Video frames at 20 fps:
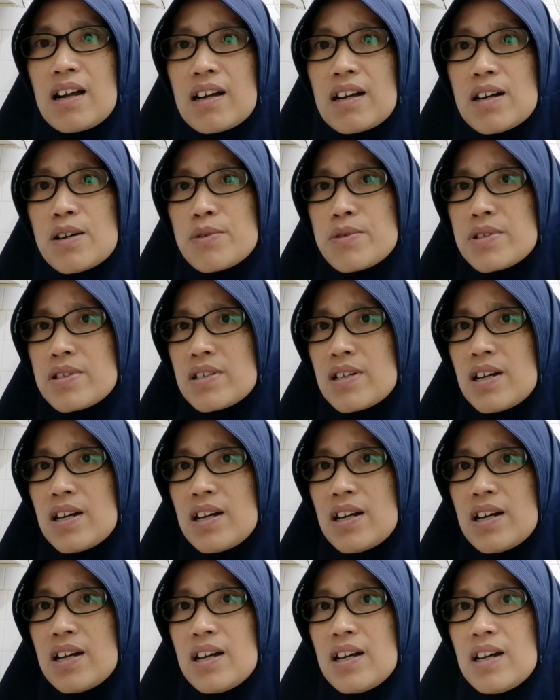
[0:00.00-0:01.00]
nggak
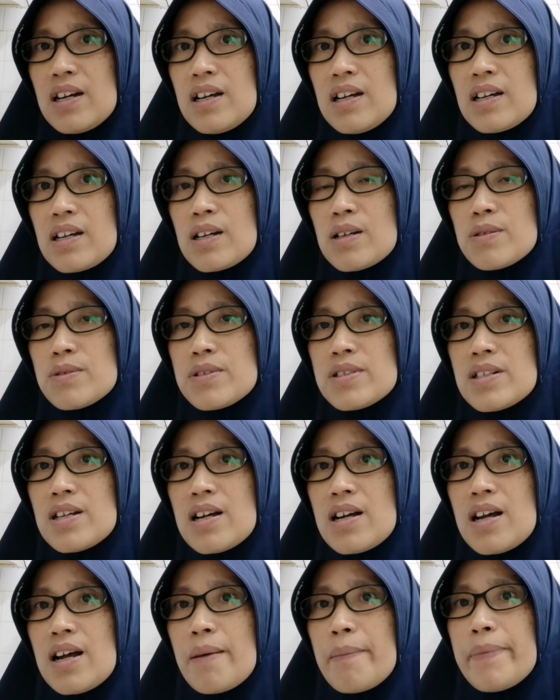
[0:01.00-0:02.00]
usah nggak usah
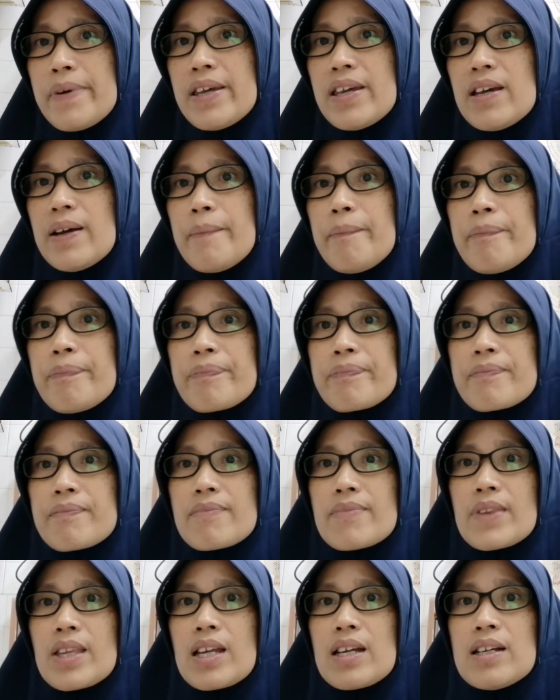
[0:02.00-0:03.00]
apa ya
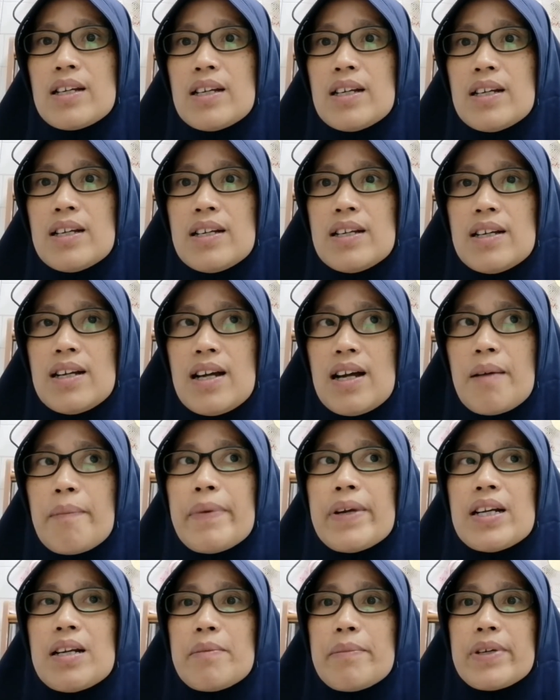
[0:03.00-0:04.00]

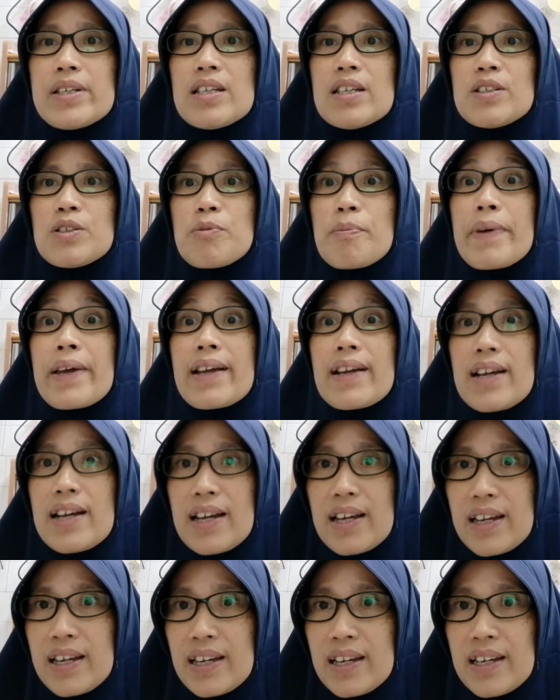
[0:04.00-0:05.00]
apa namanya itu
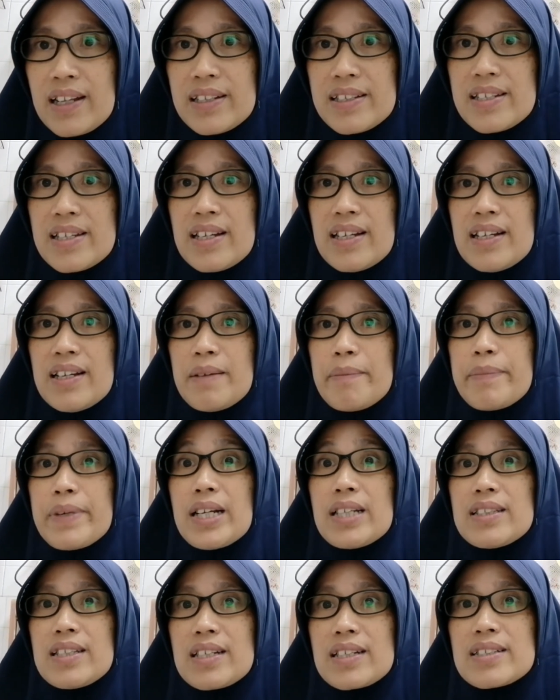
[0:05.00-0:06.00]
PKL ya
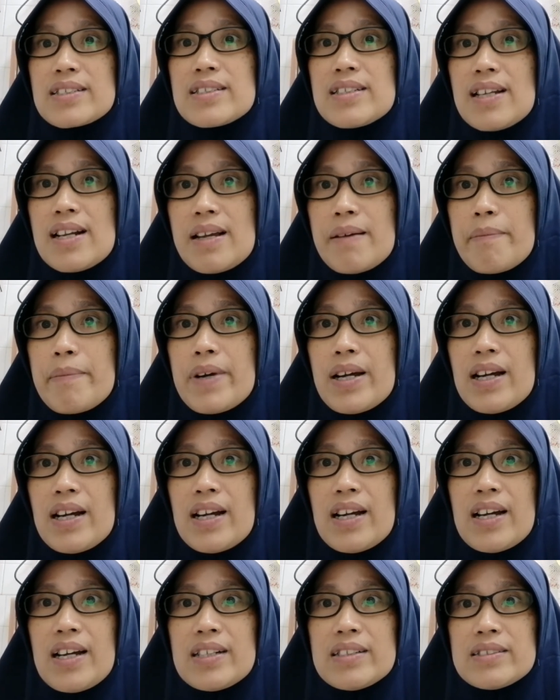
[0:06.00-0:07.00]
praktek kerja
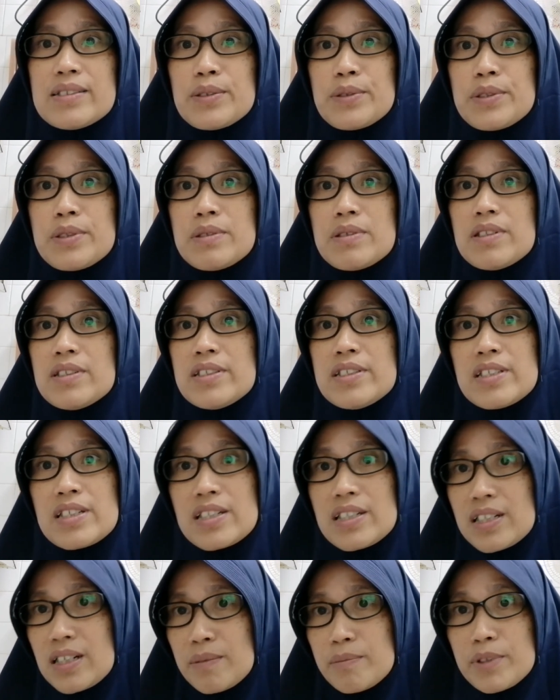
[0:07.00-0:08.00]
lapangan terus uh,
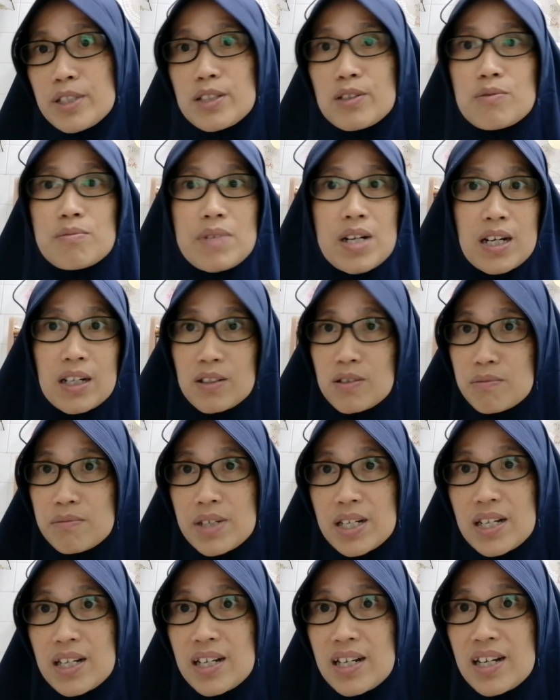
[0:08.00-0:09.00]
dikirim ke rumah ke
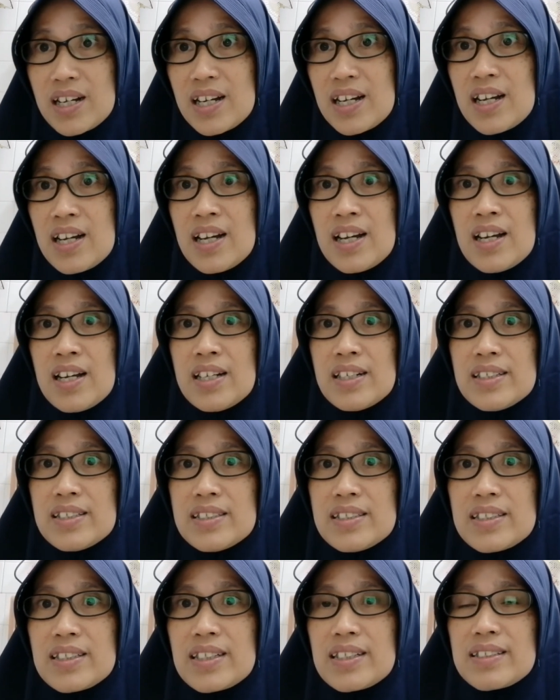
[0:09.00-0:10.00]
rumah
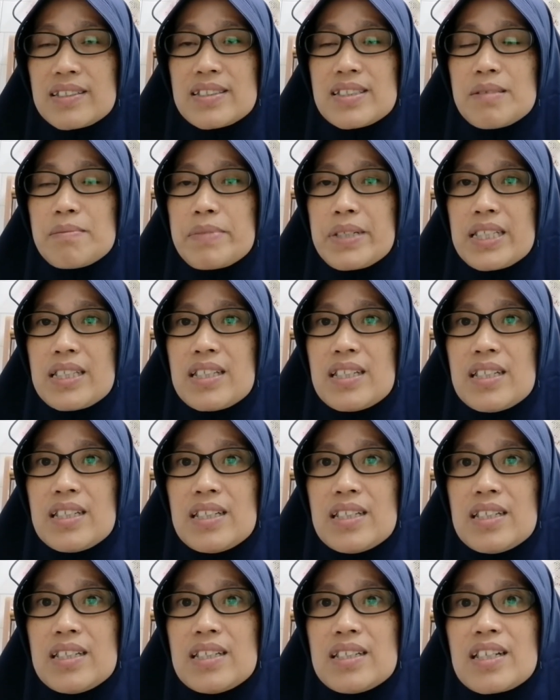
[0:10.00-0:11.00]
uh,
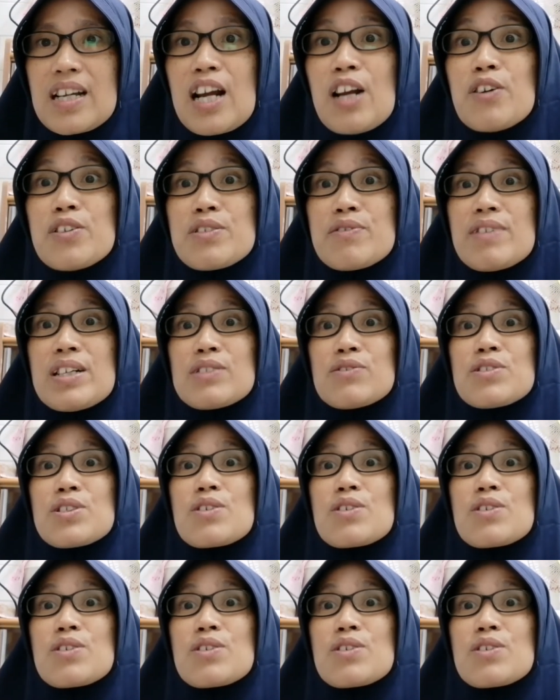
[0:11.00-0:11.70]
seperti kalau waktu